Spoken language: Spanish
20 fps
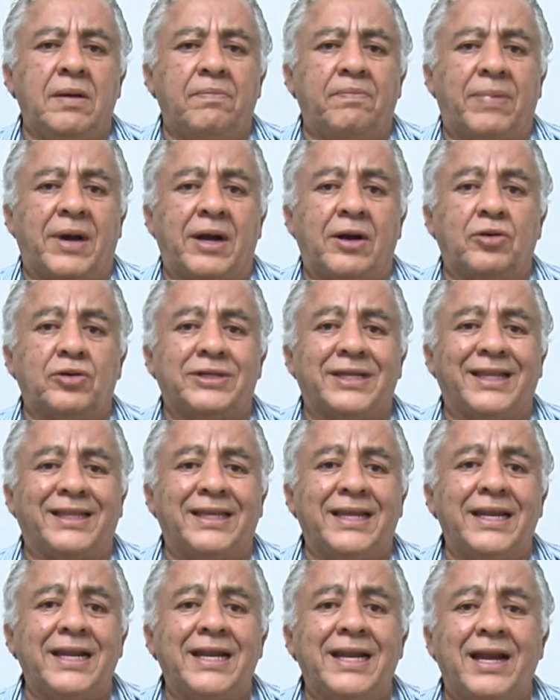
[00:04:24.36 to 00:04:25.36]
para los que
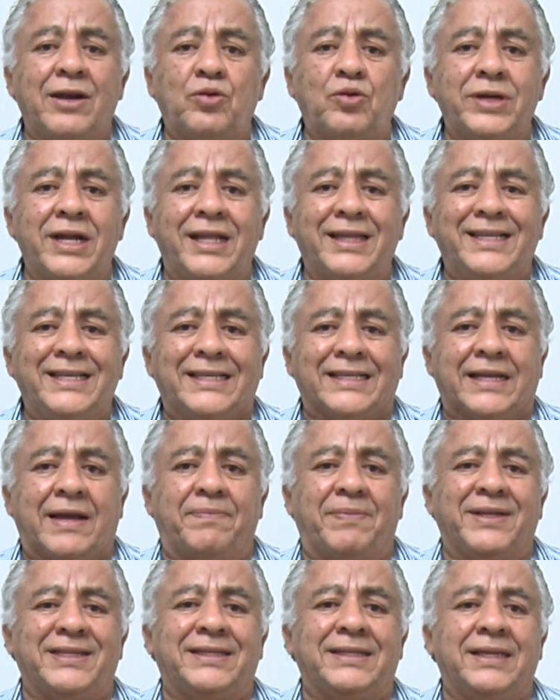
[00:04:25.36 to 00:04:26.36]
tienen alguna
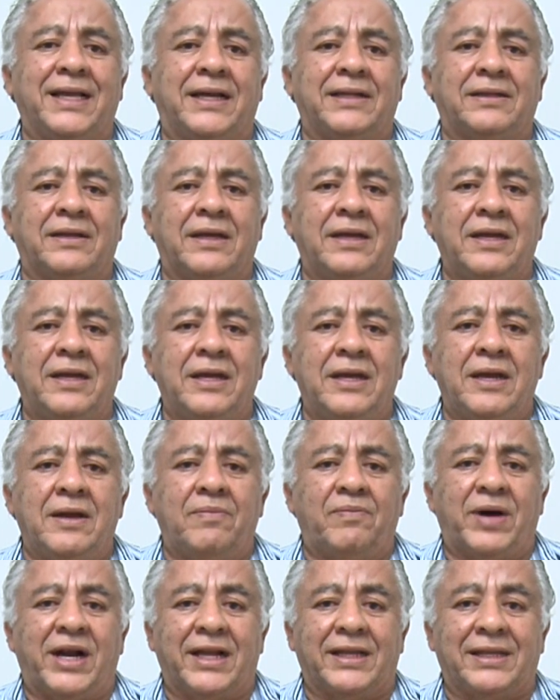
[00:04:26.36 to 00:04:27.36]
discapacidad,
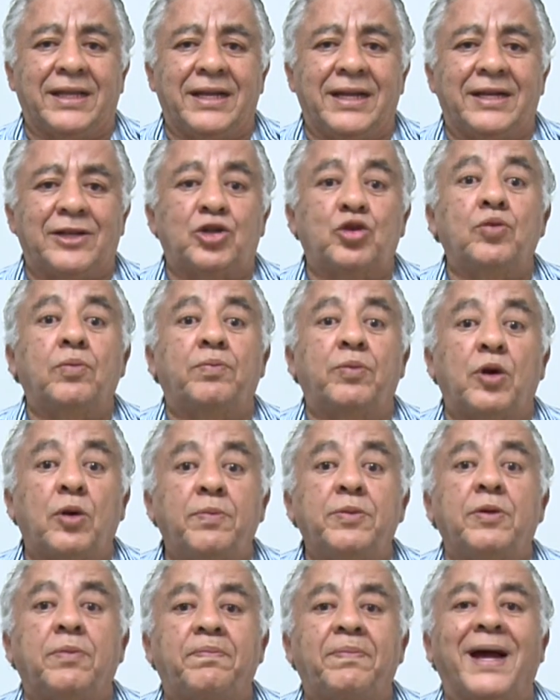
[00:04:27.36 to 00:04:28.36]
para tener su
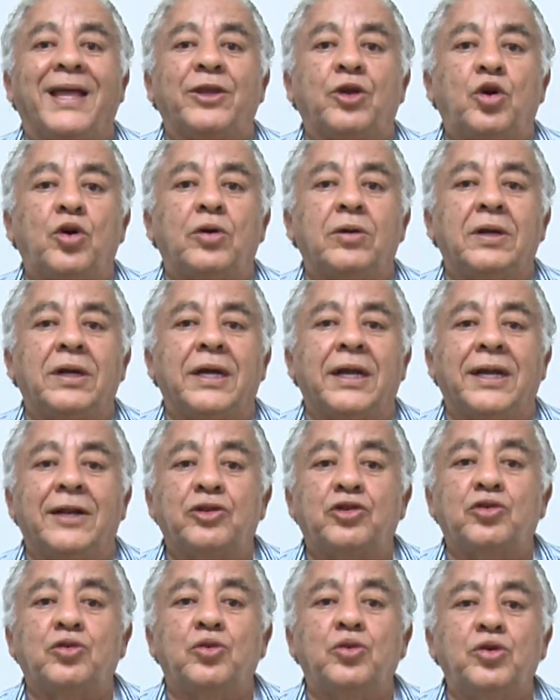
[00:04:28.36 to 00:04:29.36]
propio padrón, el
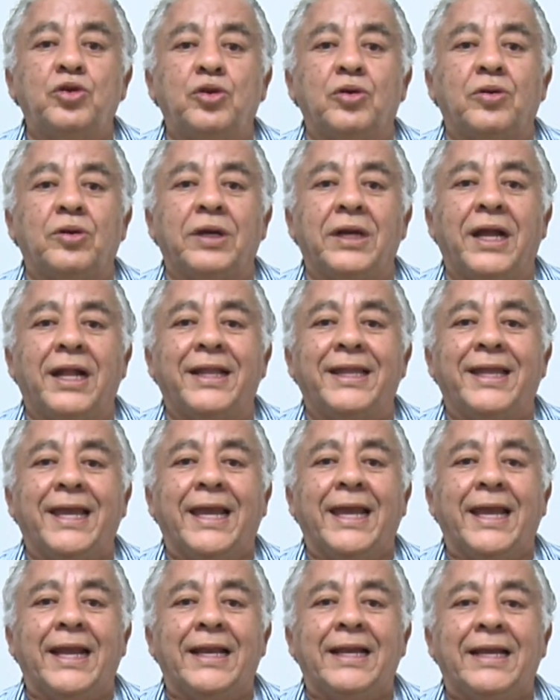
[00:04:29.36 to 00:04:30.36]
suyo, el
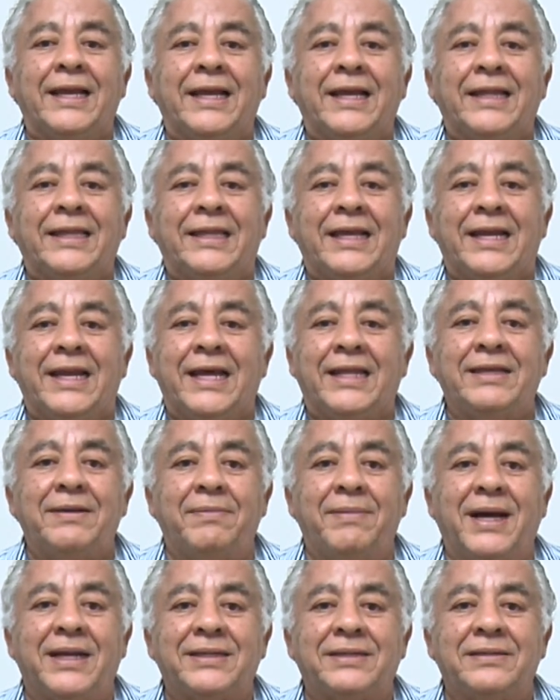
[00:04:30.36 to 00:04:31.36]
de él, de nadie
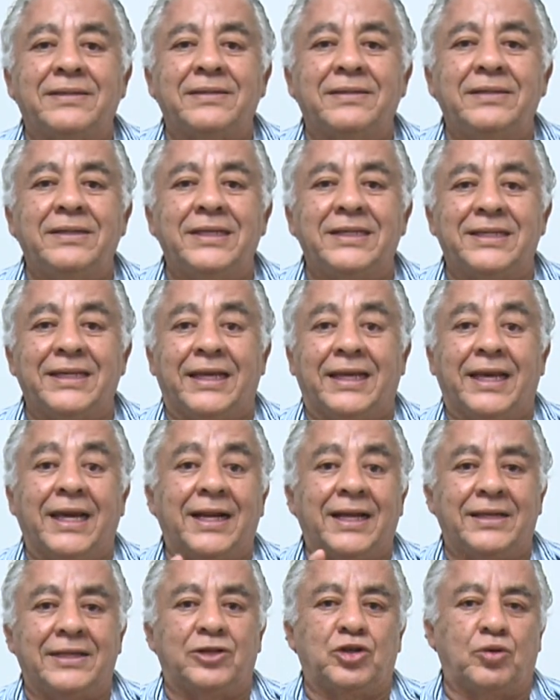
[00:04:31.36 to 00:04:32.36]
más, ni
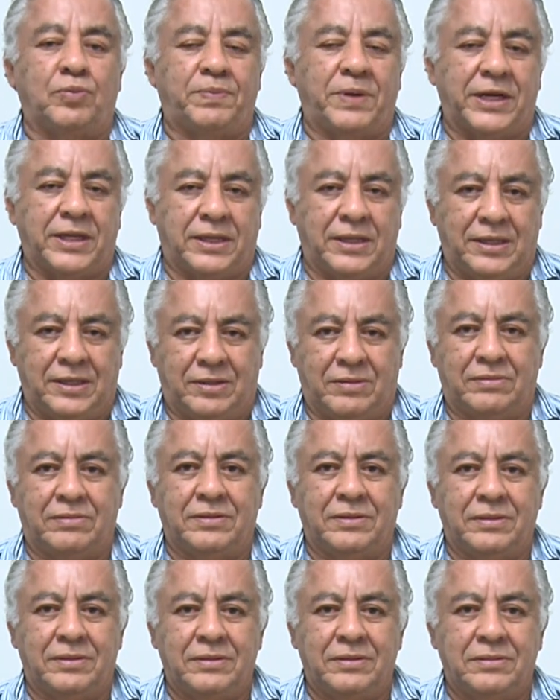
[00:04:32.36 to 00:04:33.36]
siquiera de su partido.
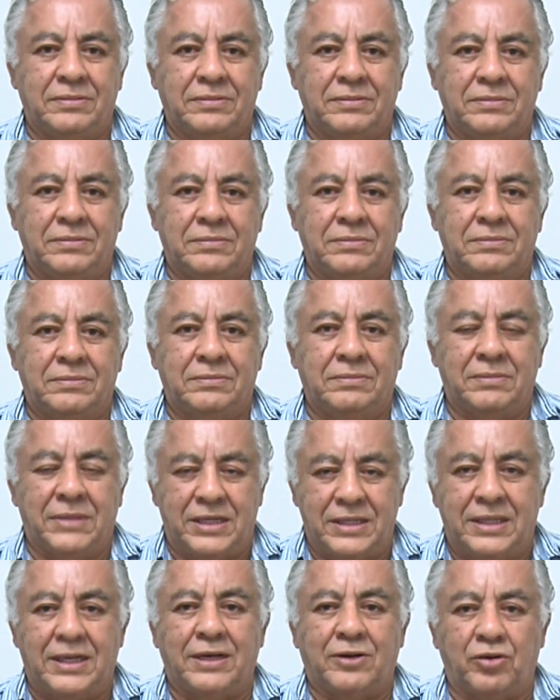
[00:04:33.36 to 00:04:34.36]

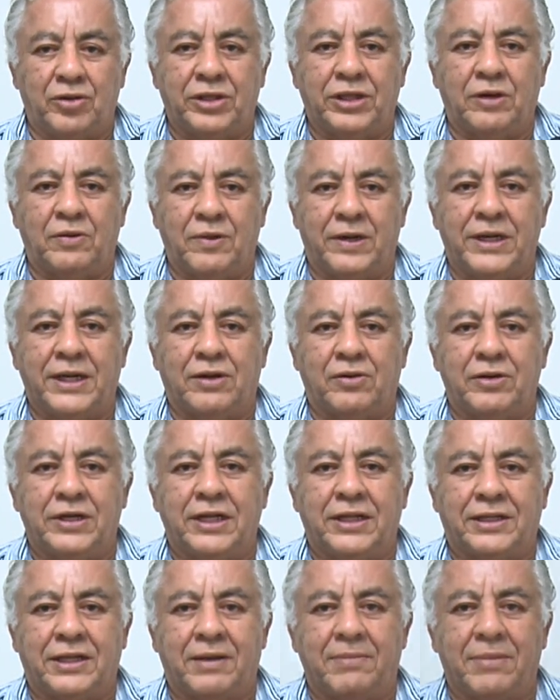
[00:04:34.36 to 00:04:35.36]
Mañana continuaré con
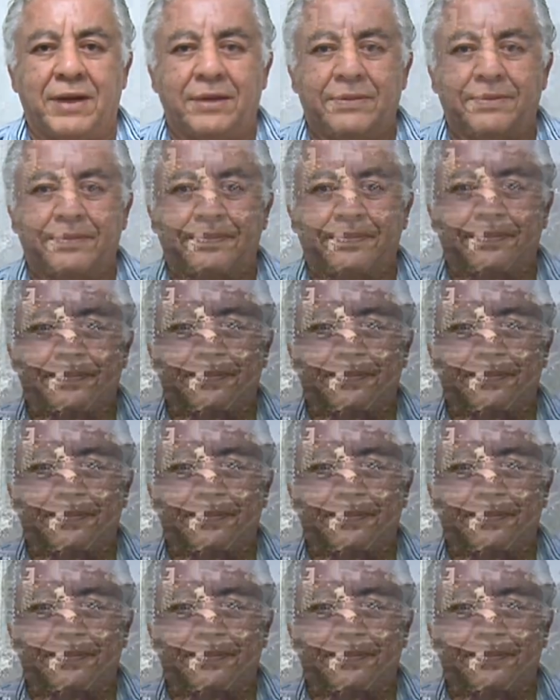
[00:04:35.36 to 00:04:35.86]
el tema.